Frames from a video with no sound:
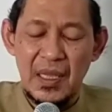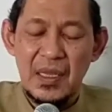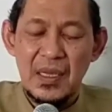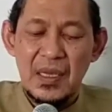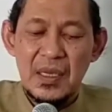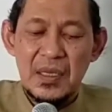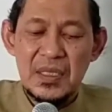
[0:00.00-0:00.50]
Hmm,
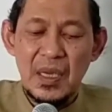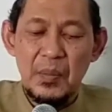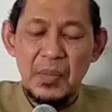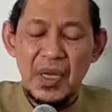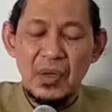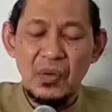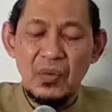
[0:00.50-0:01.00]

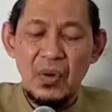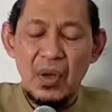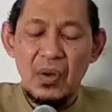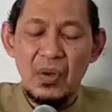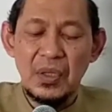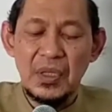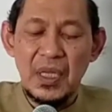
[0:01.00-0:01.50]
Sampean kula
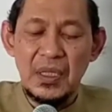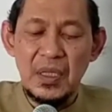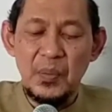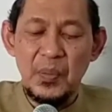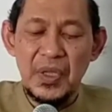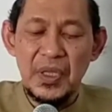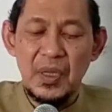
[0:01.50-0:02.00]
kok
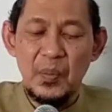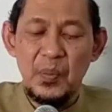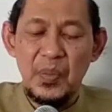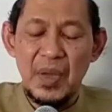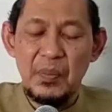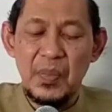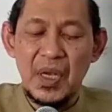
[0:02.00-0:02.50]
dadi
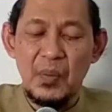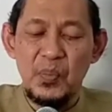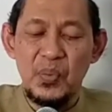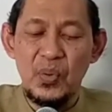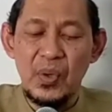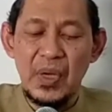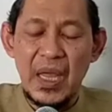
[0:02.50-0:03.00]
penyebab
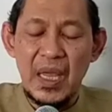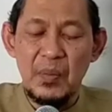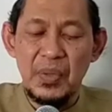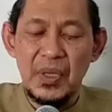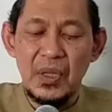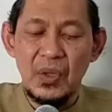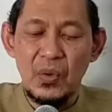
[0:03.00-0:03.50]
kebukae
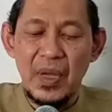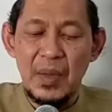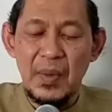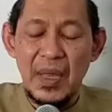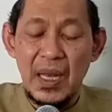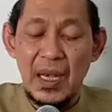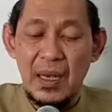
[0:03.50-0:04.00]
pintu
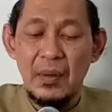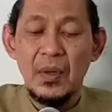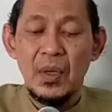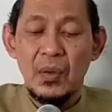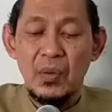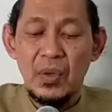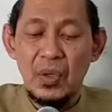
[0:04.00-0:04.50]
ngamal,
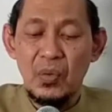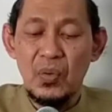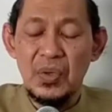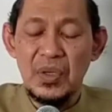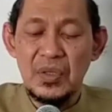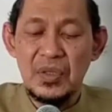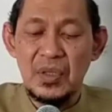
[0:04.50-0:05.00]

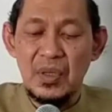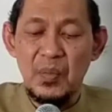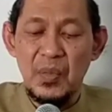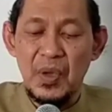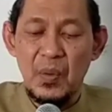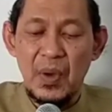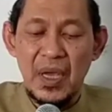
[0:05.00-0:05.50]
iku
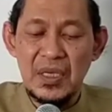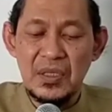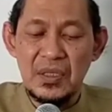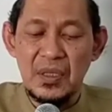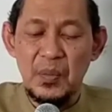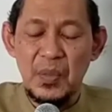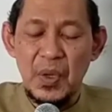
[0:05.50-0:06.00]

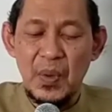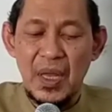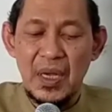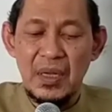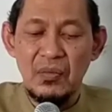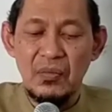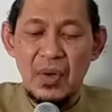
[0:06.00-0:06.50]

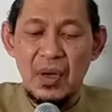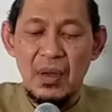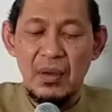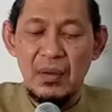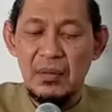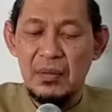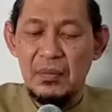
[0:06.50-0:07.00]
istimewa-istimewane wong.
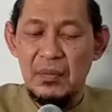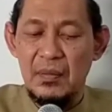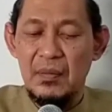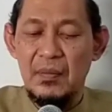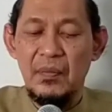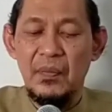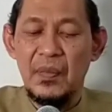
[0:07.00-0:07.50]

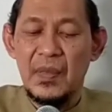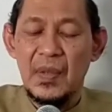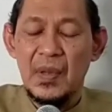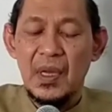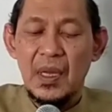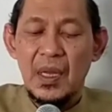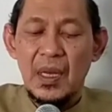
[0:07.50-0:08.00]

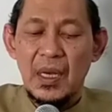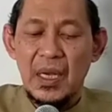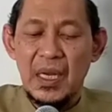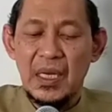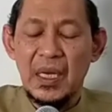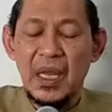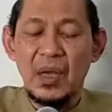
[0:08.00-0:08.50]

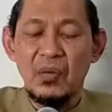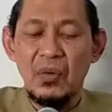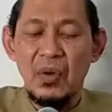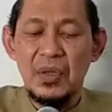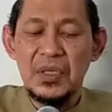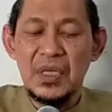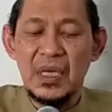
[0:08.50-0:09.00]
Neng nek
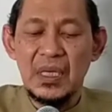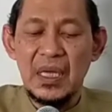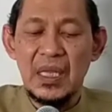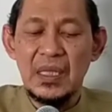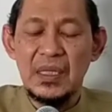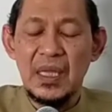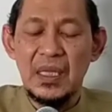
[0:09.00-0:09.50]
kula
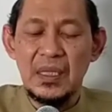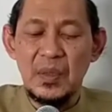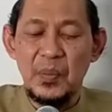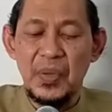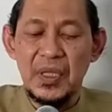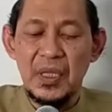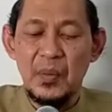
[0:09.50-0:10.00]
jenengan
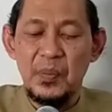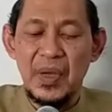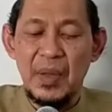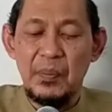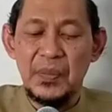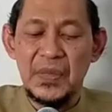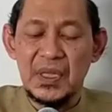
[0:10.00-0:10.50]
dadi
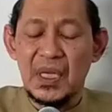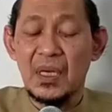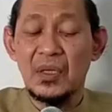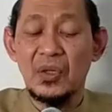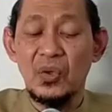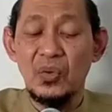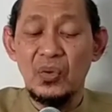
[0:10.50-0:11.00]
penyebab
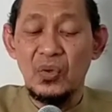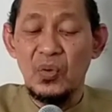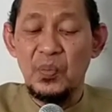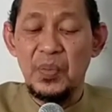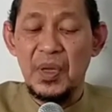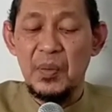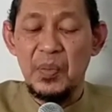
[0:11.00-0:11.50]

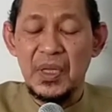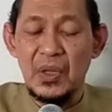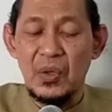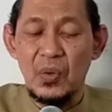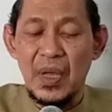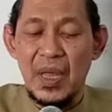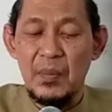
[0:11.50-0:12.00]
tertutupe
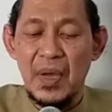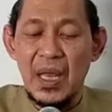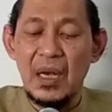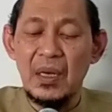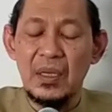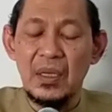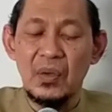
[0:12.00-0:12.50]
pintu
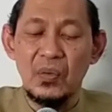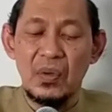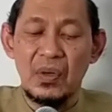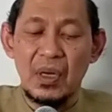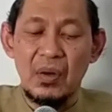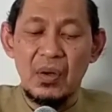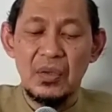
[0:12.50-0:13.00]
ngamal iku
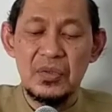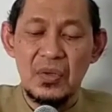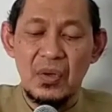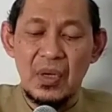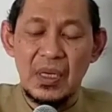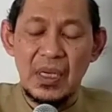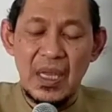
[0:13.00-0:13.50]

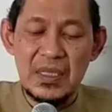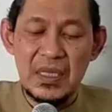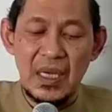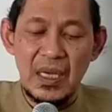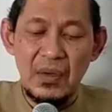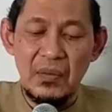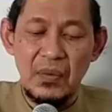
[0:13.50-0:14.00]
rekoso
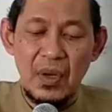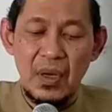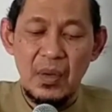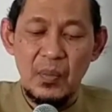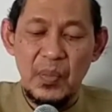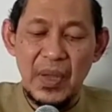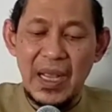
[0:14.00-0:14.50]
rekasane
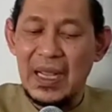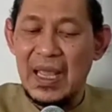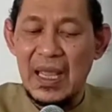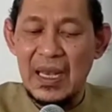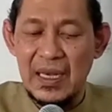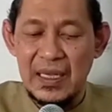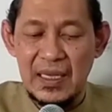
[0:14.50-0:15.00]
wong
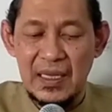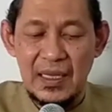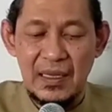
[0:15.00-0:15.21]
bakale.